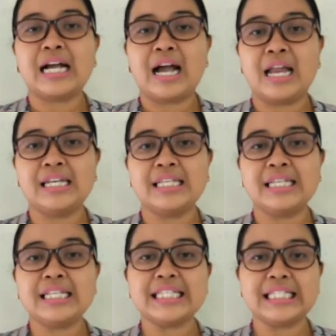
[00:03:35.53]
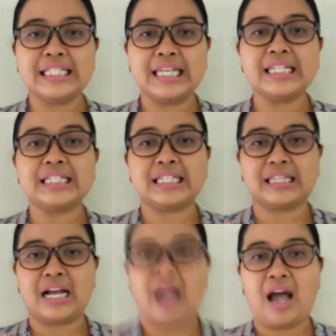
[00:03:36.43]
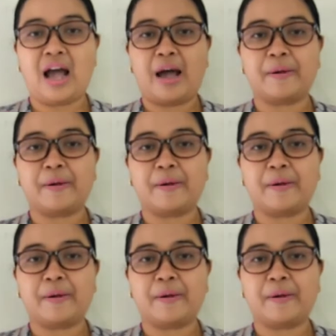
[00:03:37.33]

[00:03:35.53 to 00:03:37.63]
kali sin setengah H.